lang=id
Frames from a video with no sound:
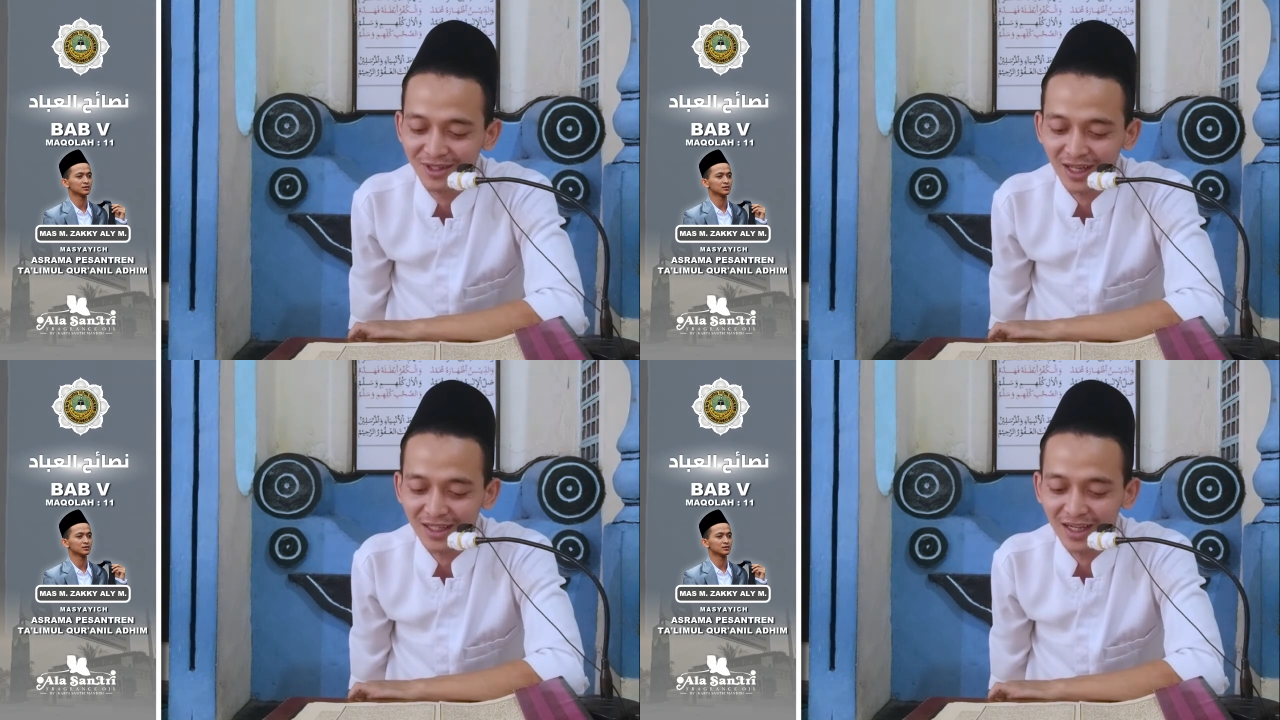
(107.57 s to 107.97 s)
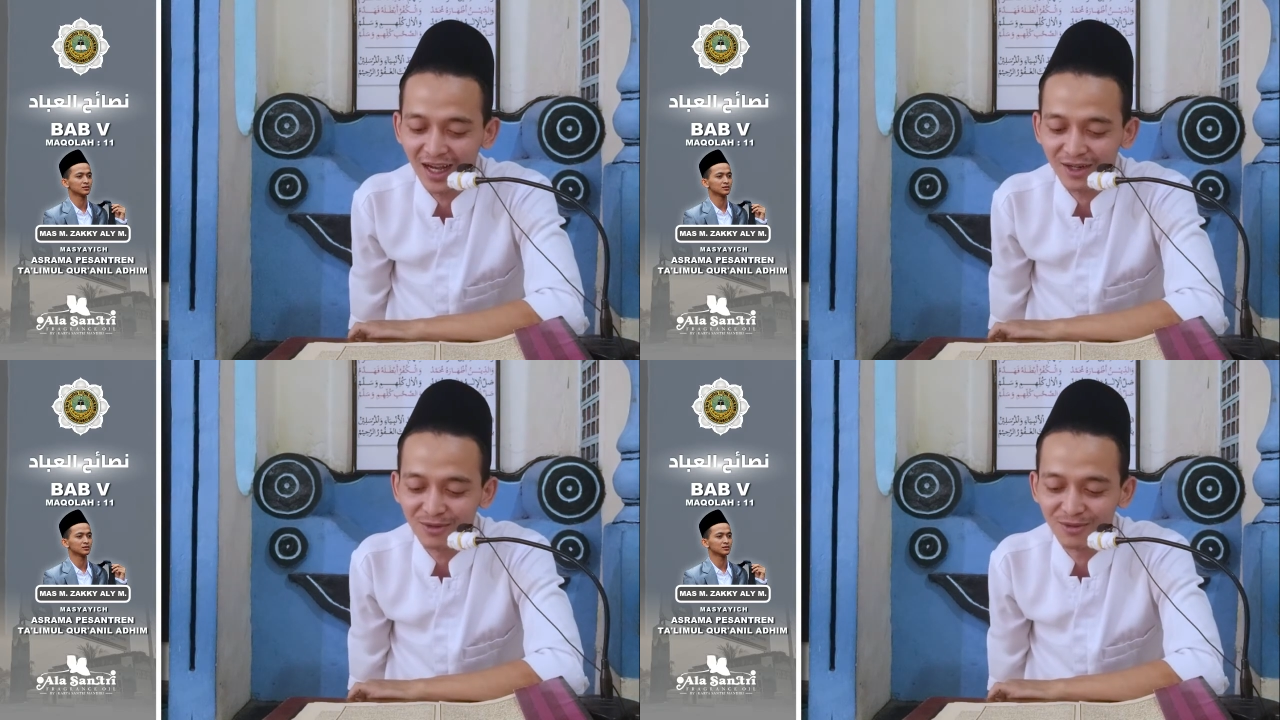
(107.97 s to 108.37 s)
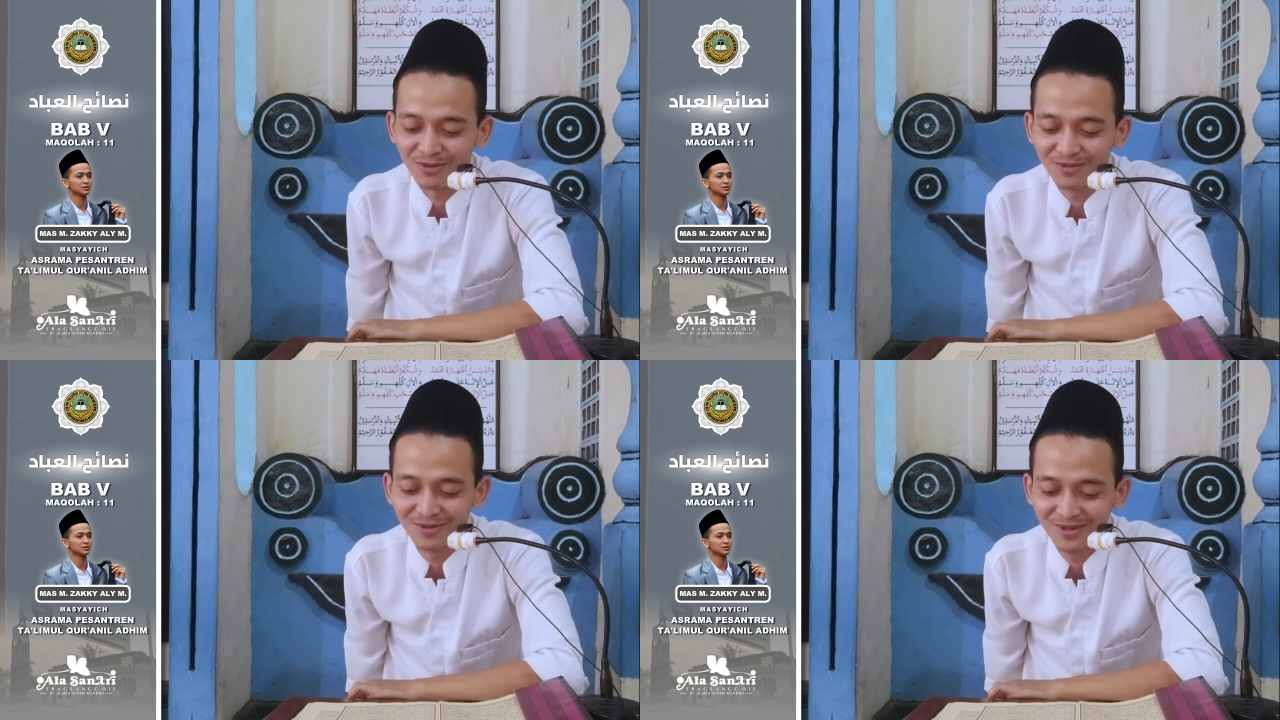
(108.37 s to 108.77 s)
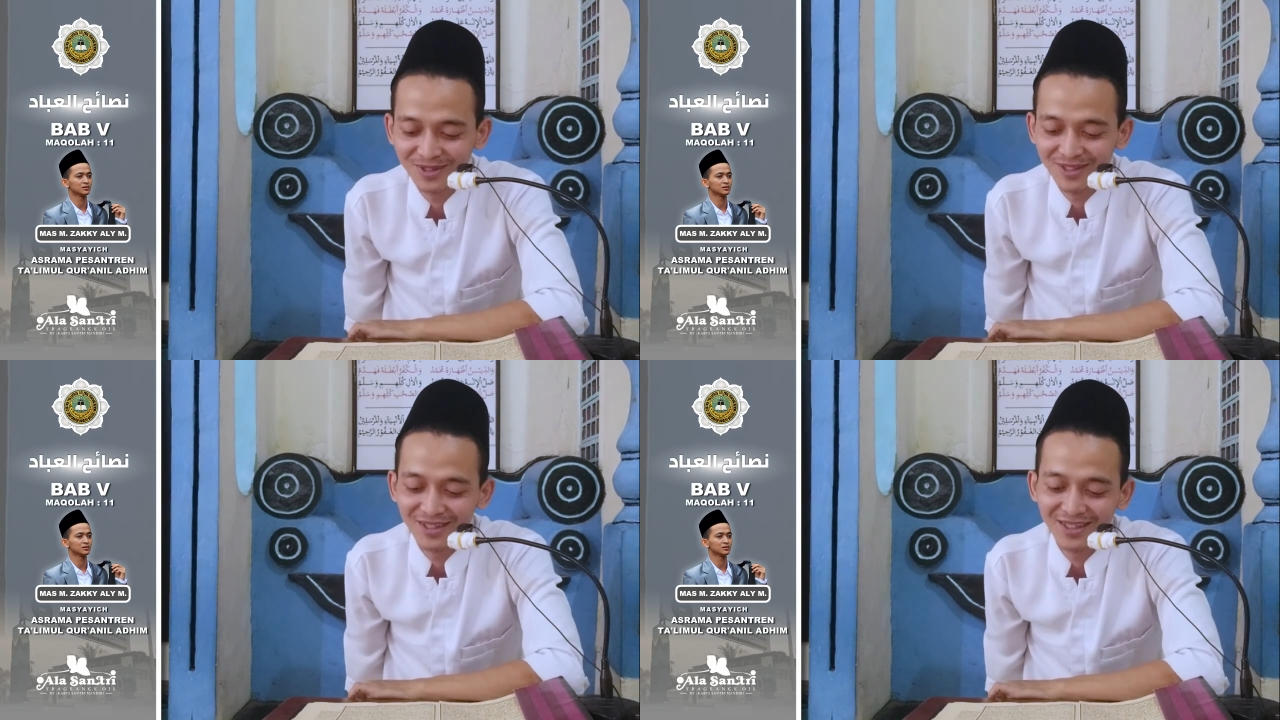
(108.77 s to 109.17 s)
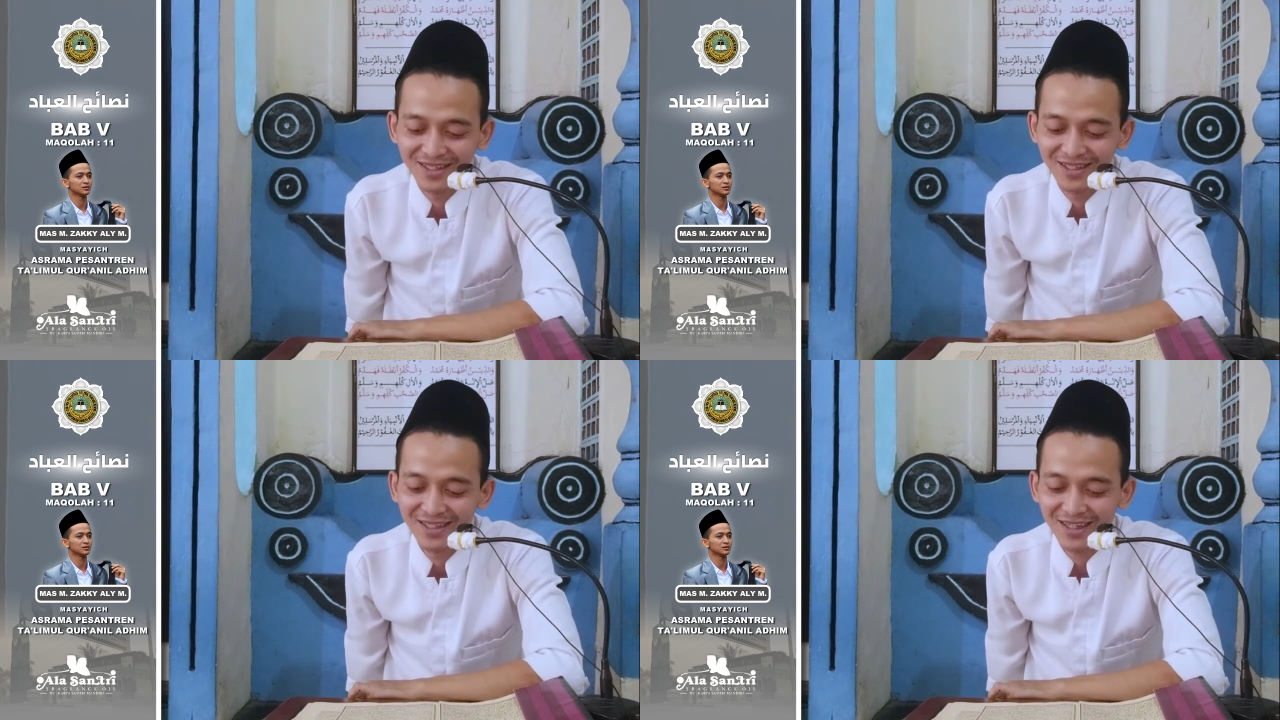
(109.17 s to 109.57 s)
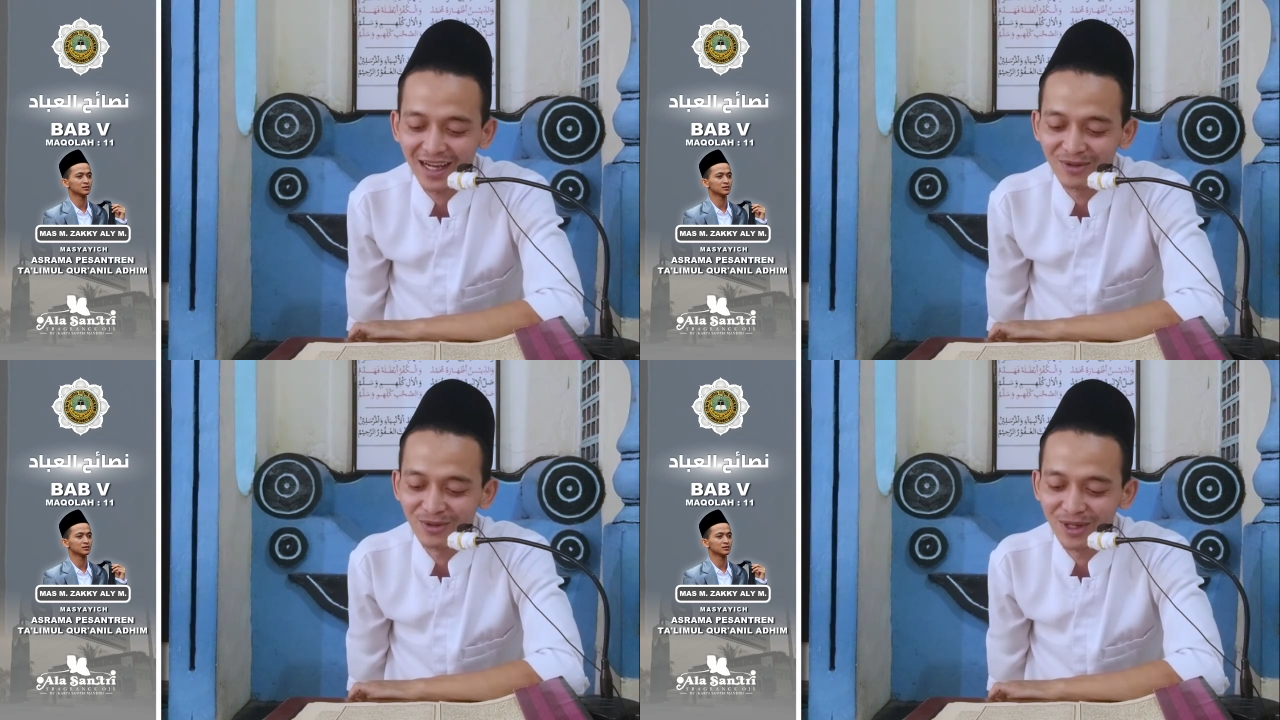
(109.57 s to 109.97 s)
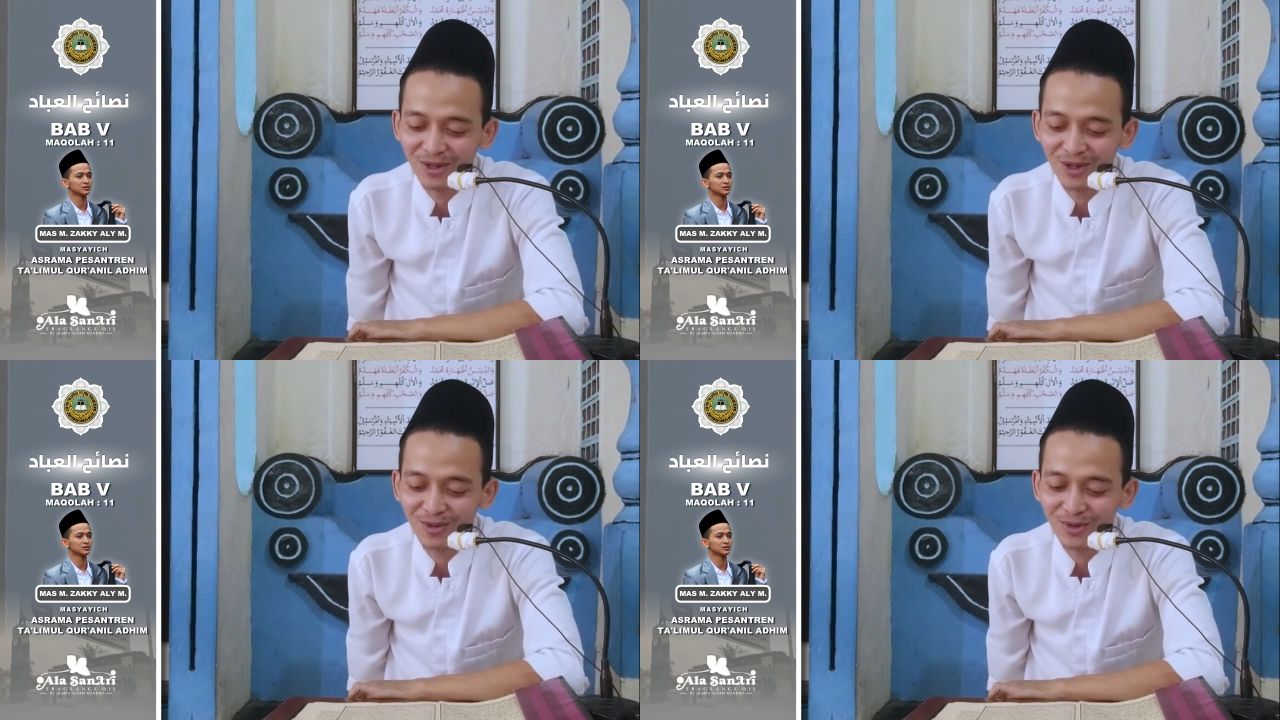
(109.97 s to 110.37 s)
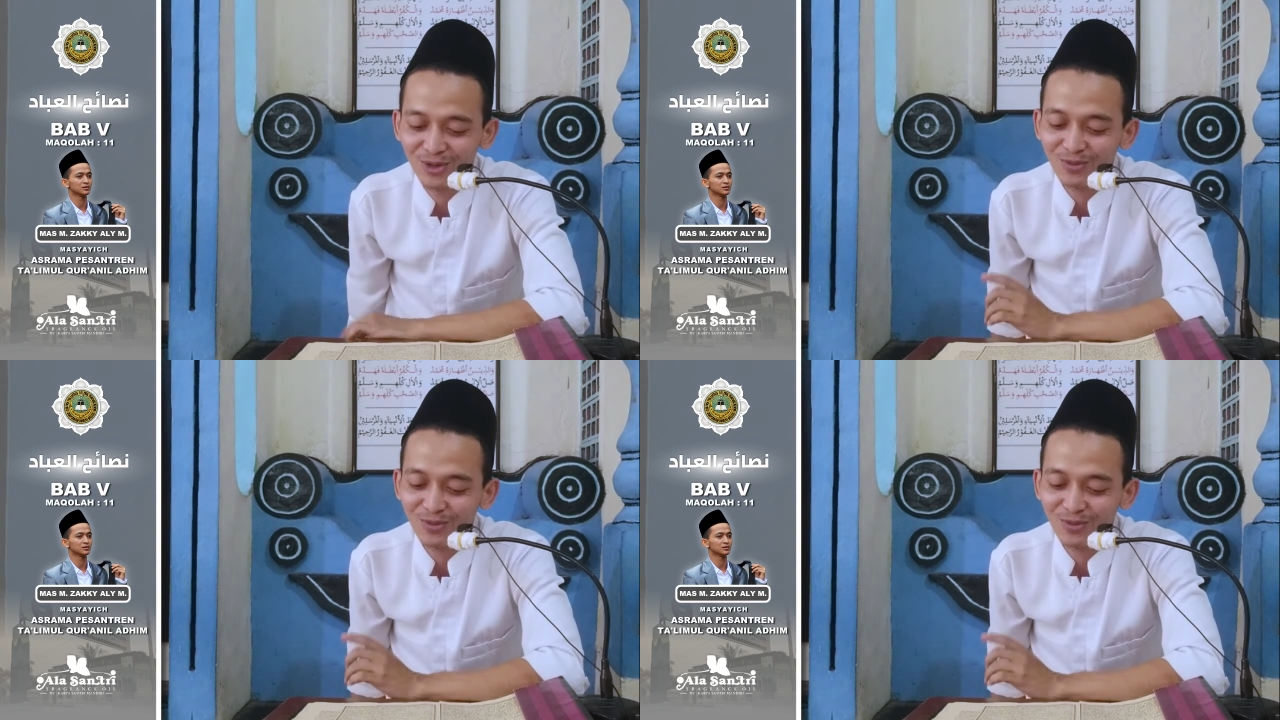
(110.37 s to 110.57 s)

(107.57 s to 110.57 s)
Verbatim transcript: Tadi ru lagu nih kaya apa?